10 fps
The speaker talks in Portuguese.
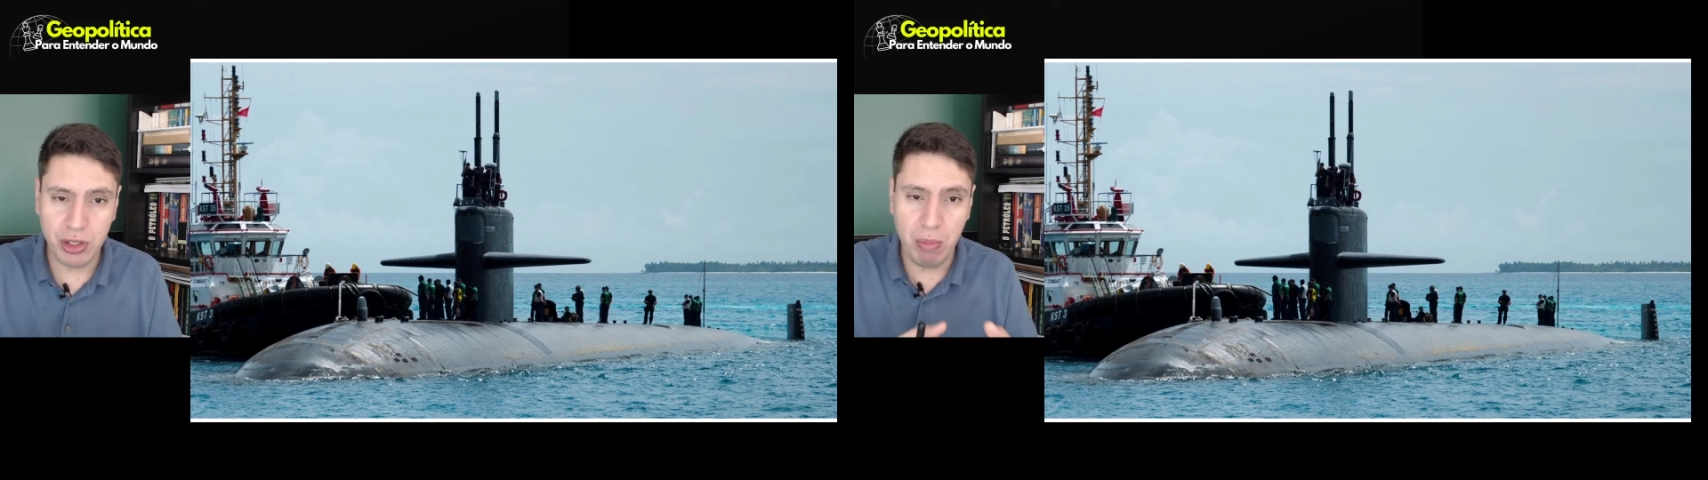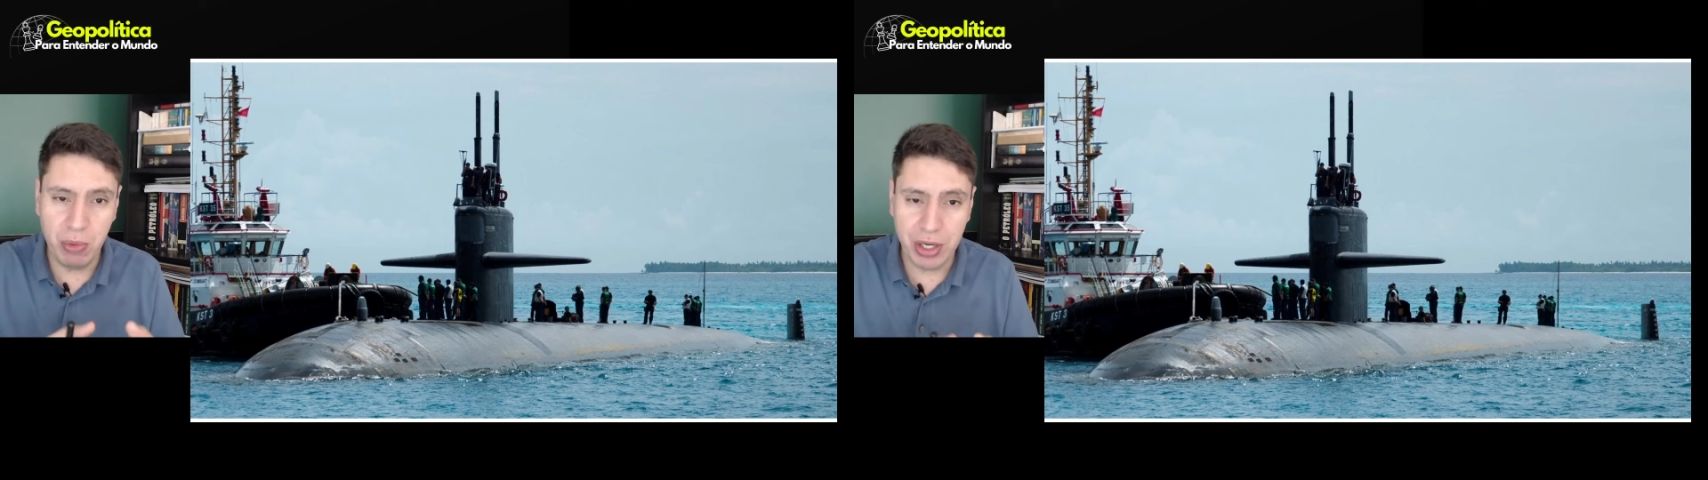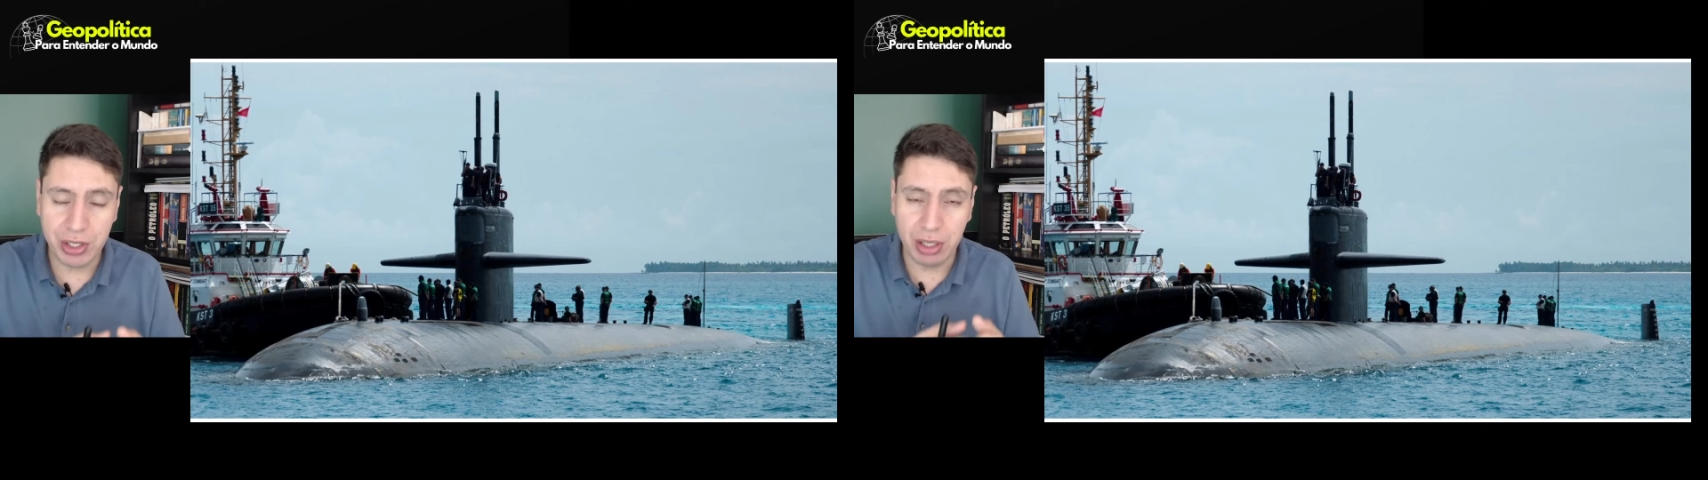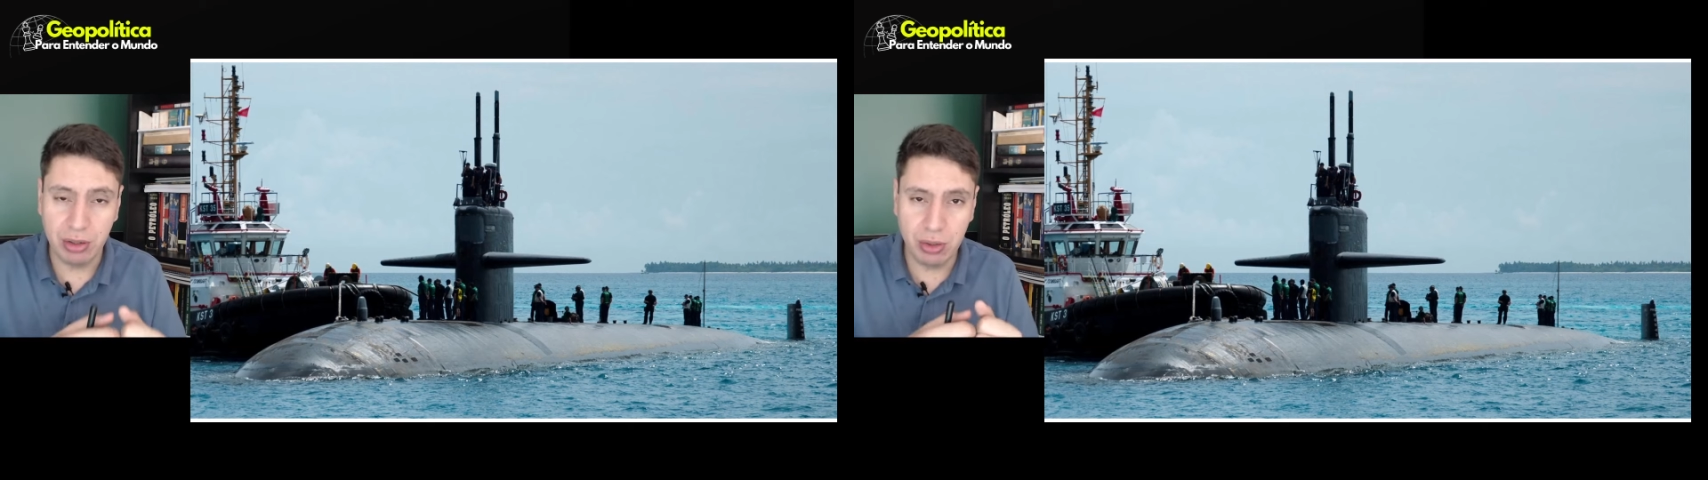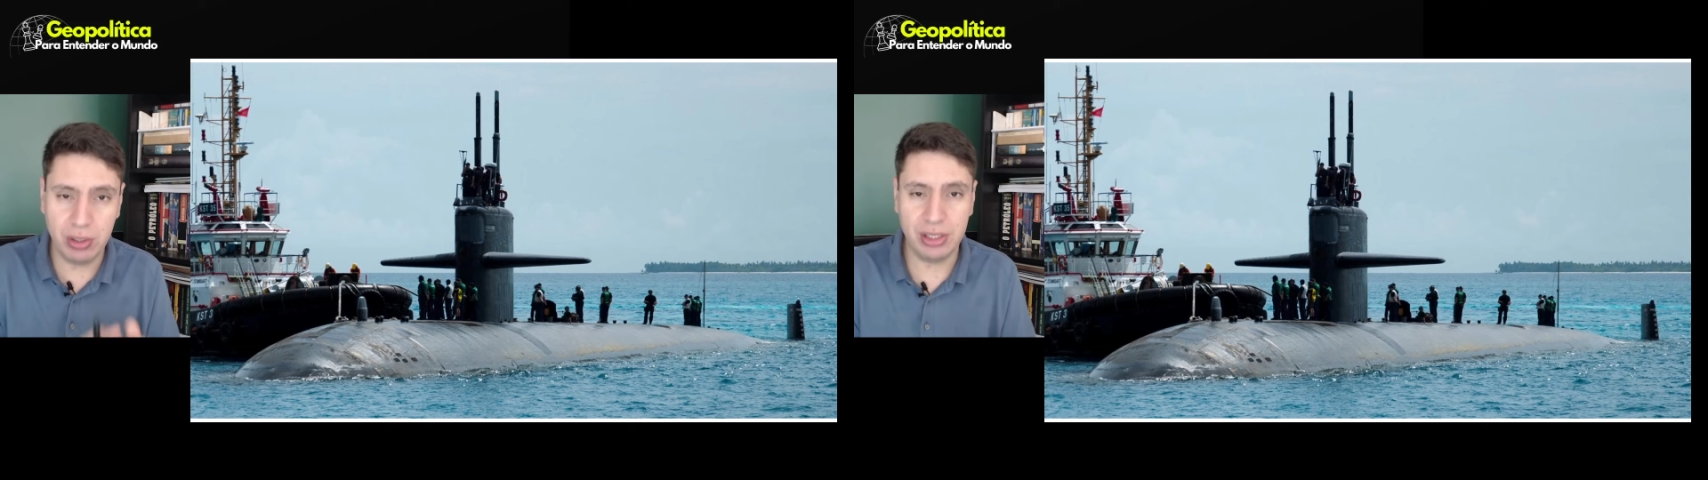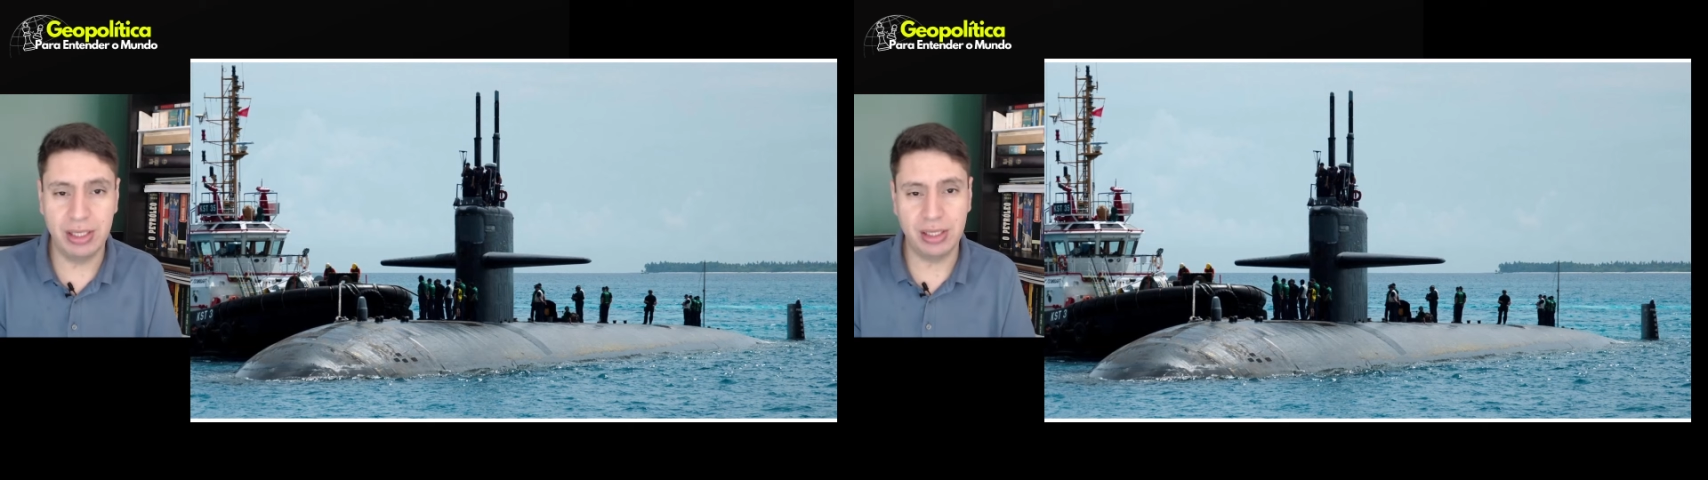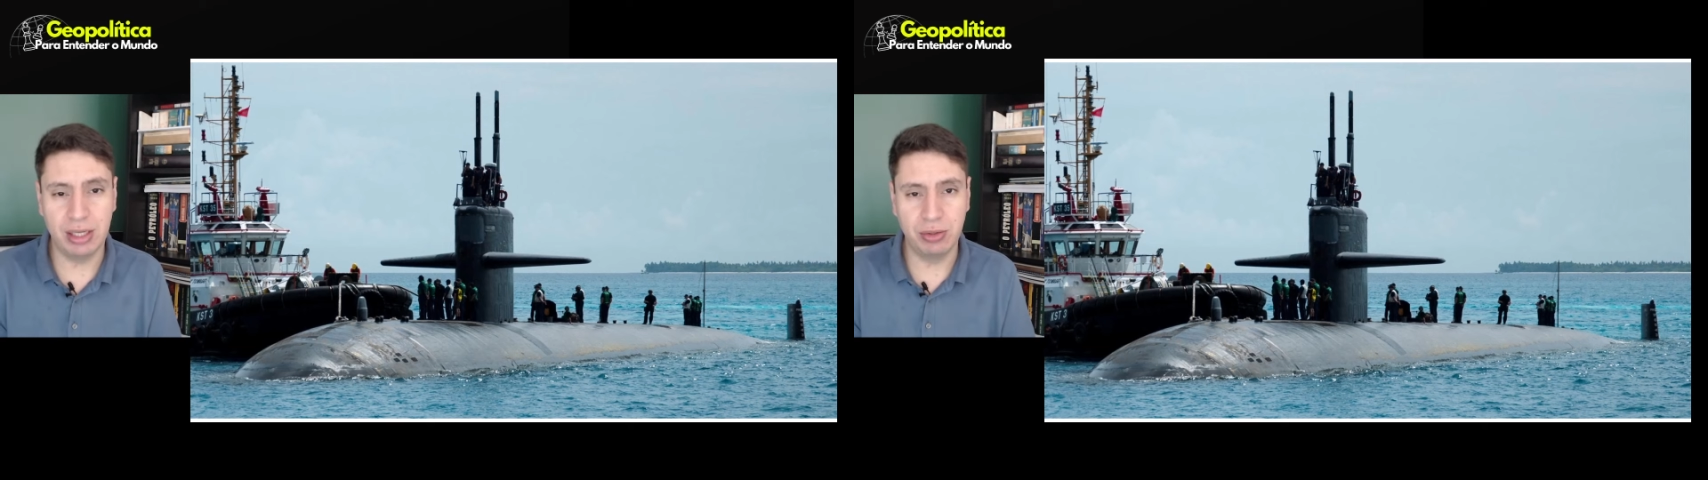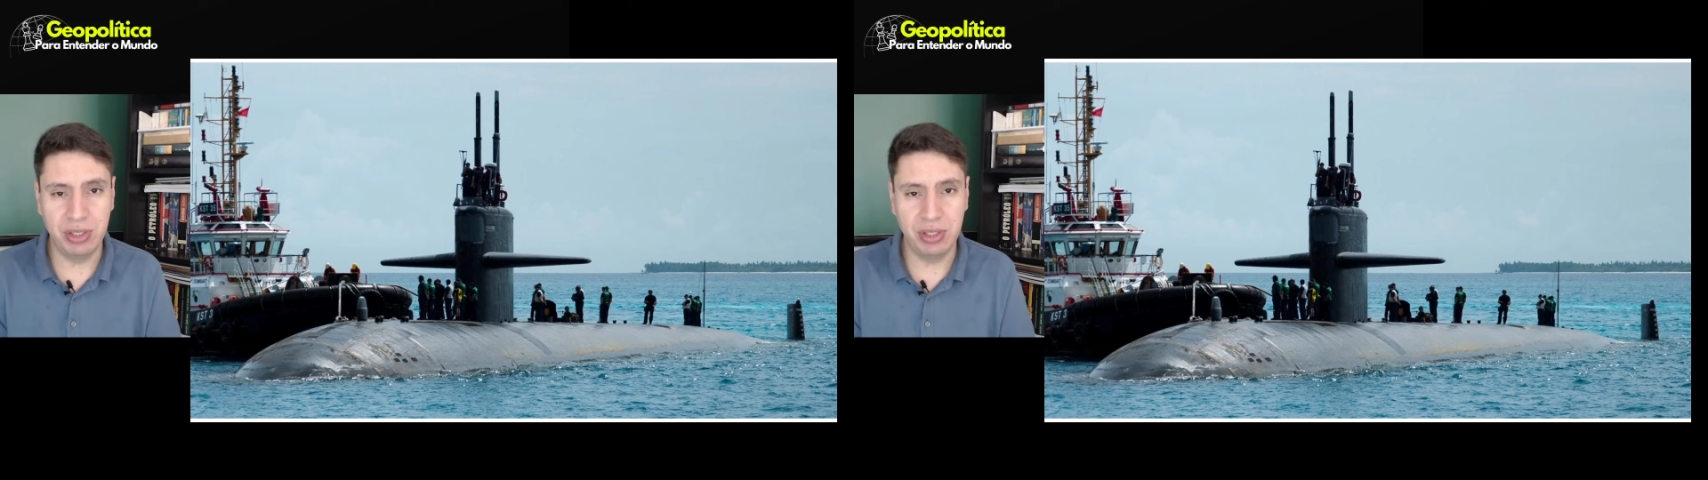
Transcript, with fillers: geopolítica dos Estados